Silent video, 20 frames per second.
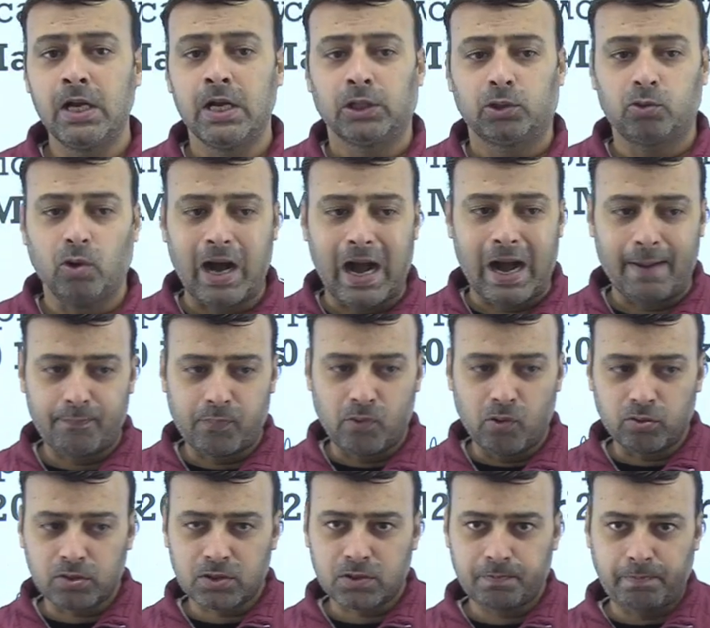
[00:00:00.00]
तो आपको
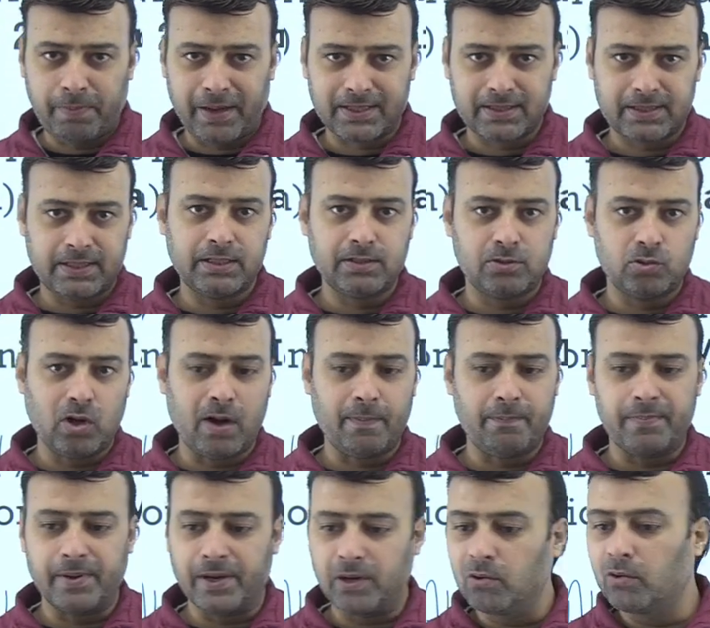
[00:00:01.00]
उस पैसेज जो आप
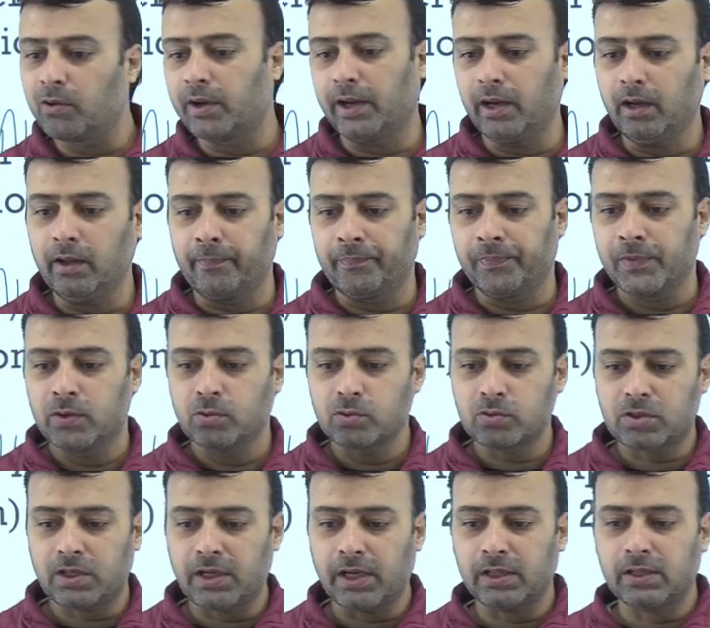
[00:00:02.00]
पढ़ोगे ना
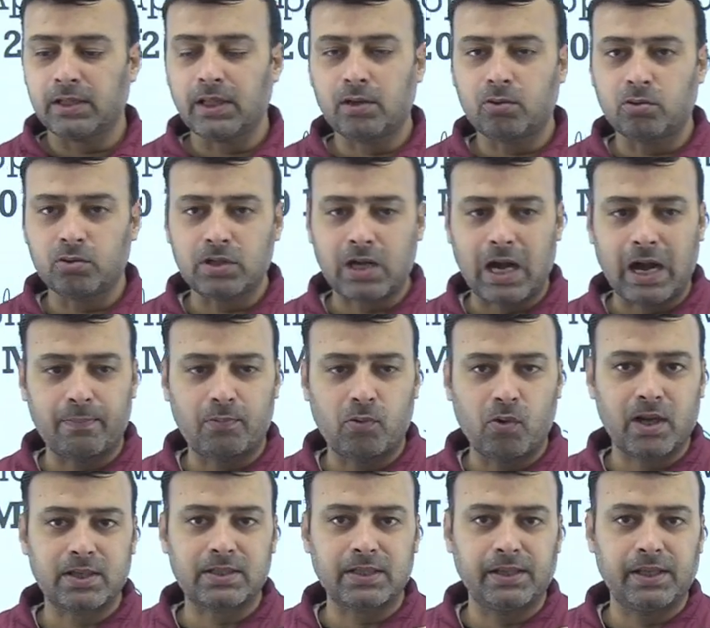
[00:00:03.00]
उसके अंदर कुछ आपको
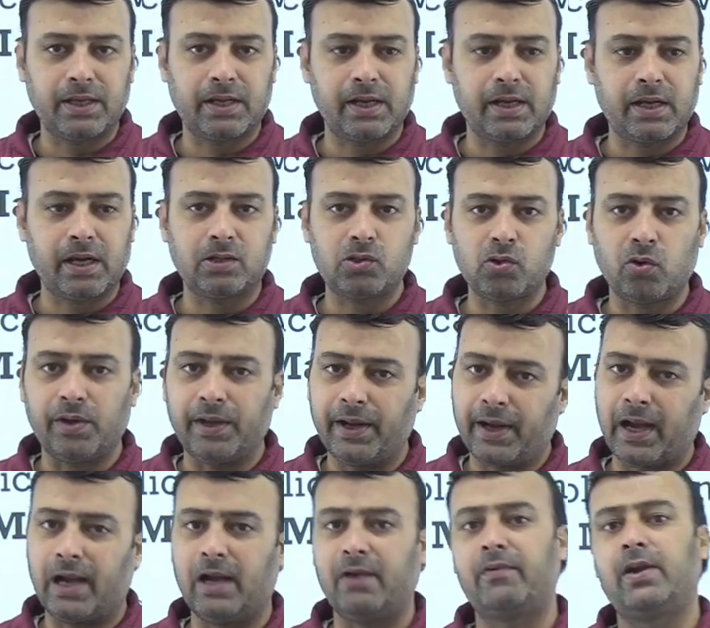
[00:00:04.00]
ऐसा दिखेगा जो
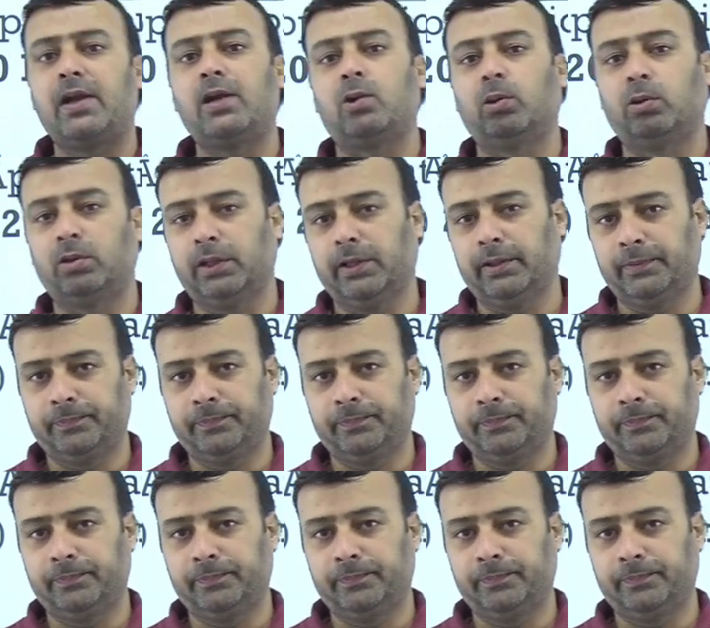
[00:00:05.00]
इरेलीवेंट होता है